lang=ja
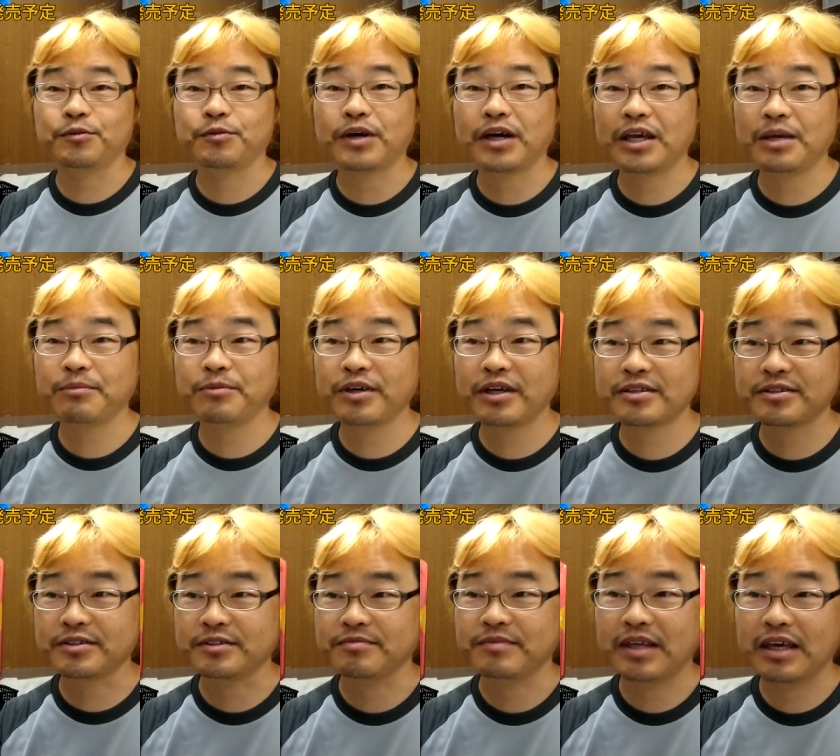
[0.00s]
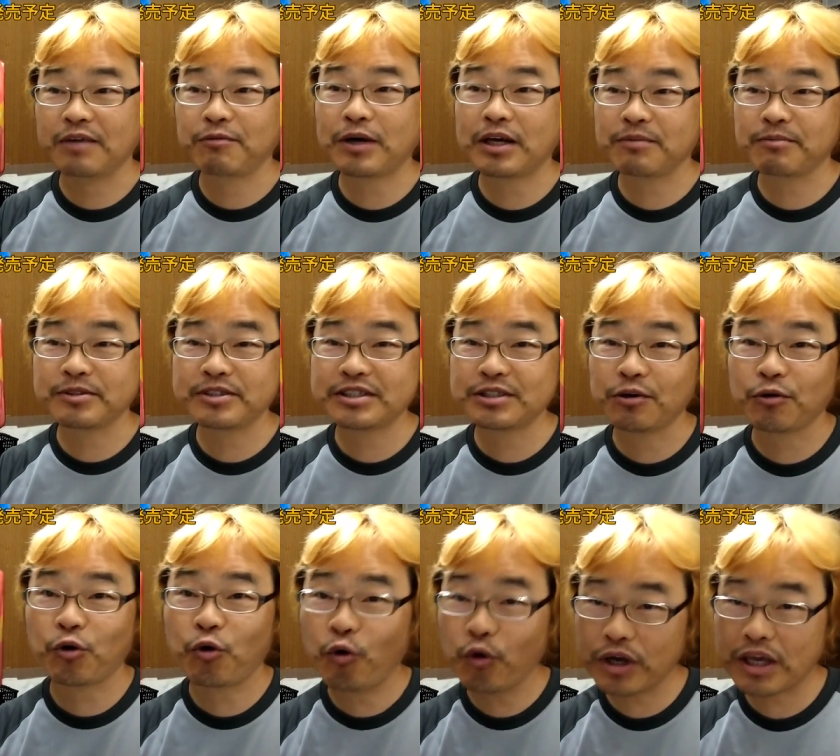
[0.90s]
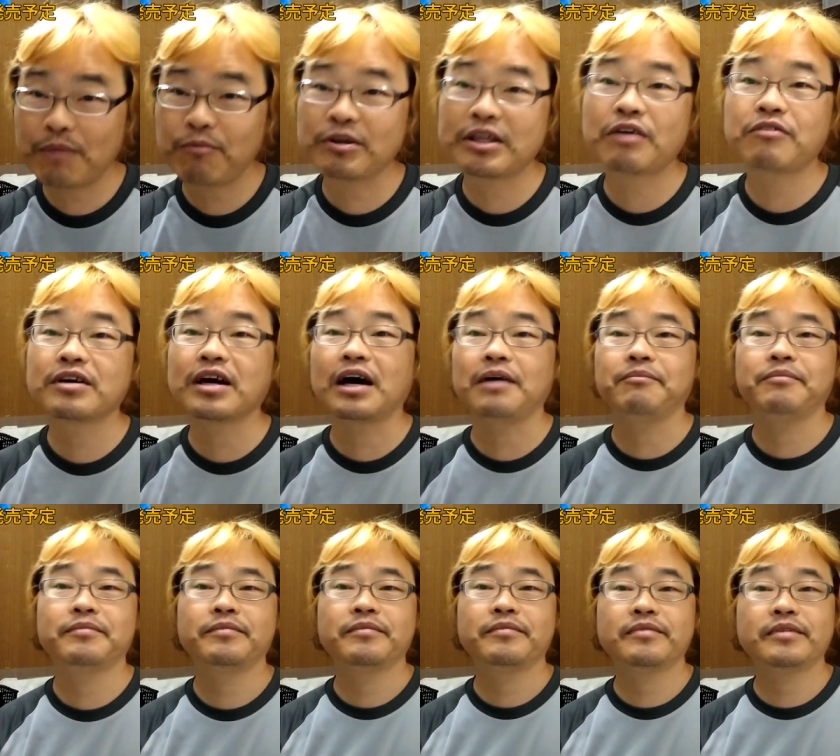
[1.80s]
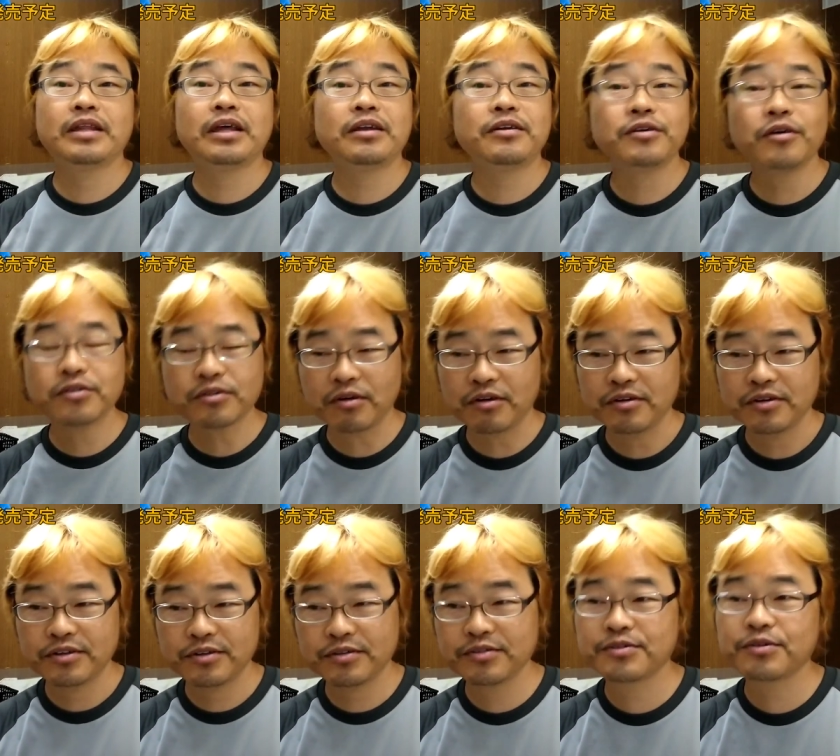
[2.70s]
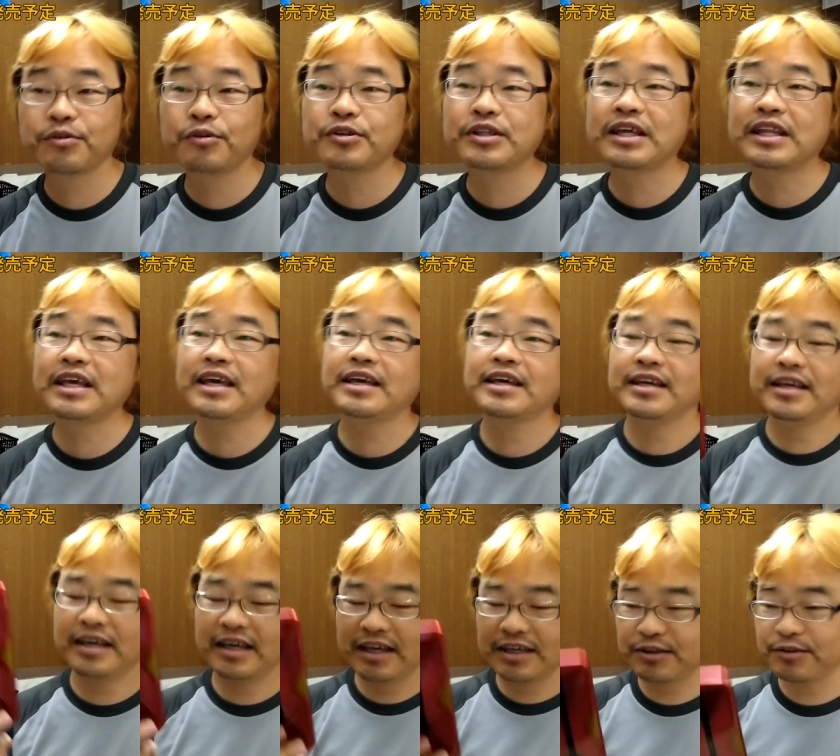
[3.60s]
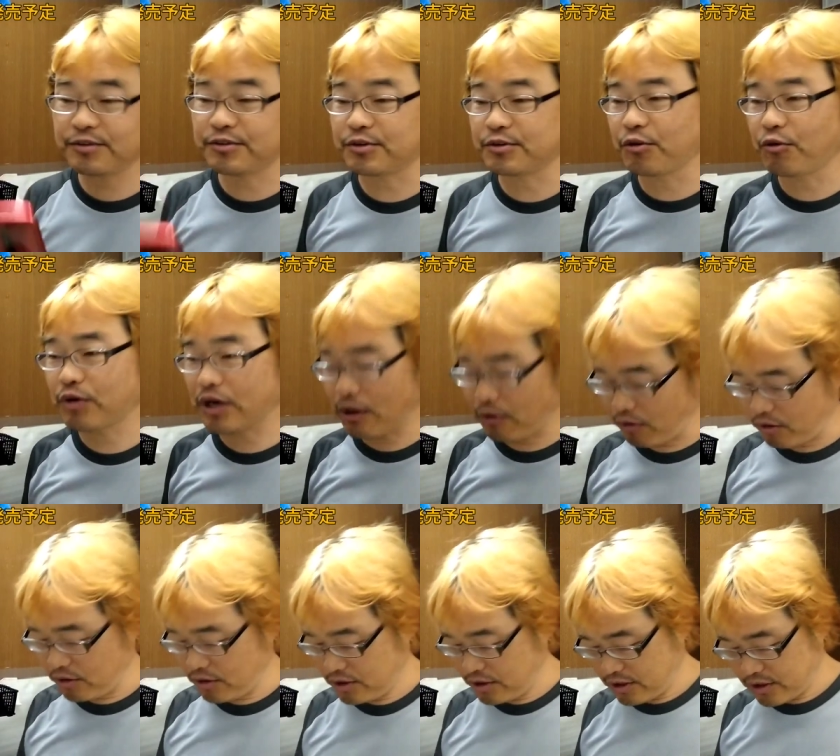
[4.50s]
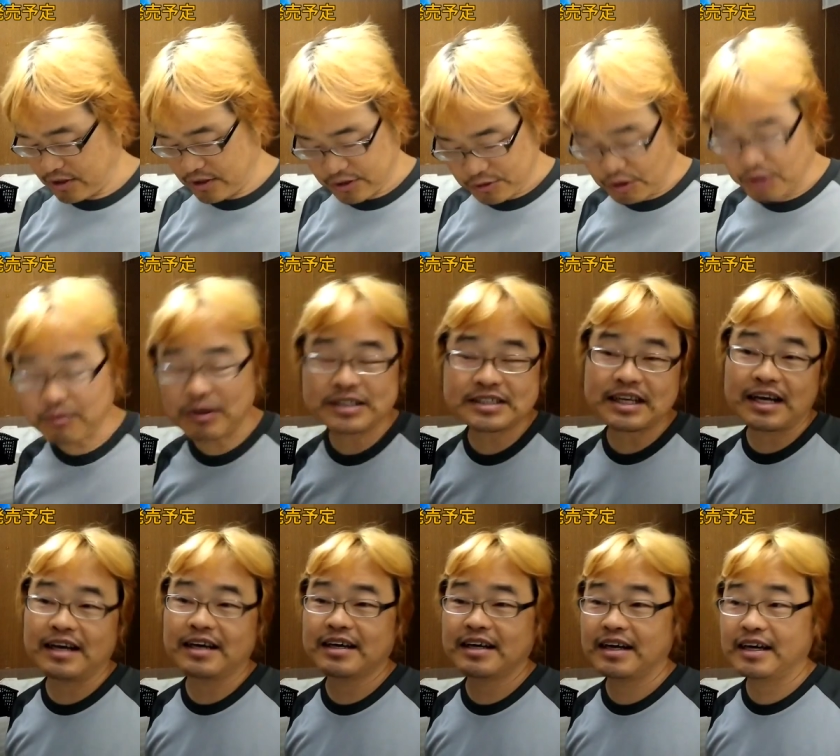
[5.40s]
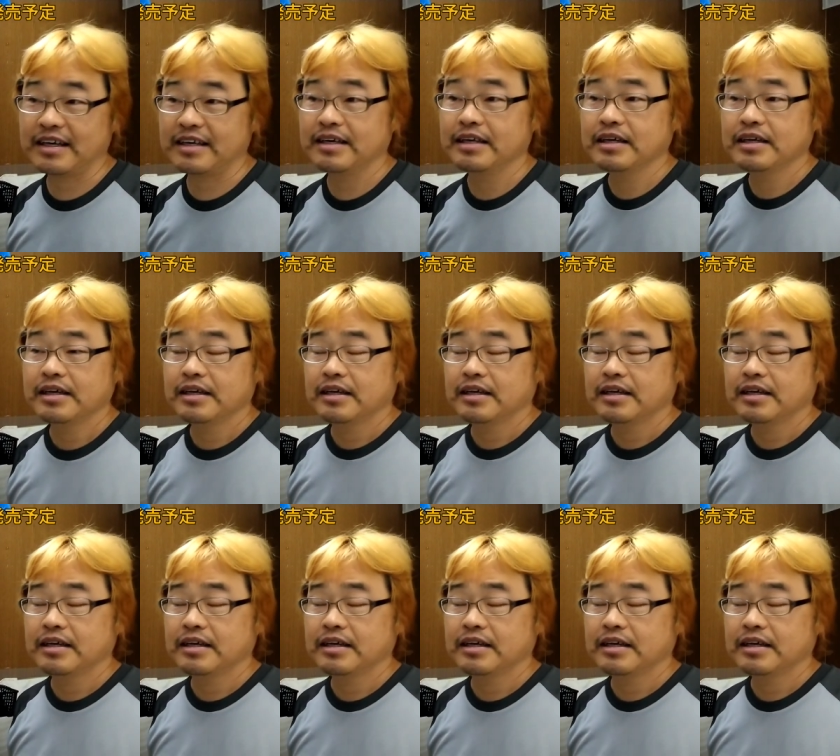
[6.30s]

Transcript: ク 5S、5G の後継モデルが出るよというところでね、え急遽動画を撮りました。はい。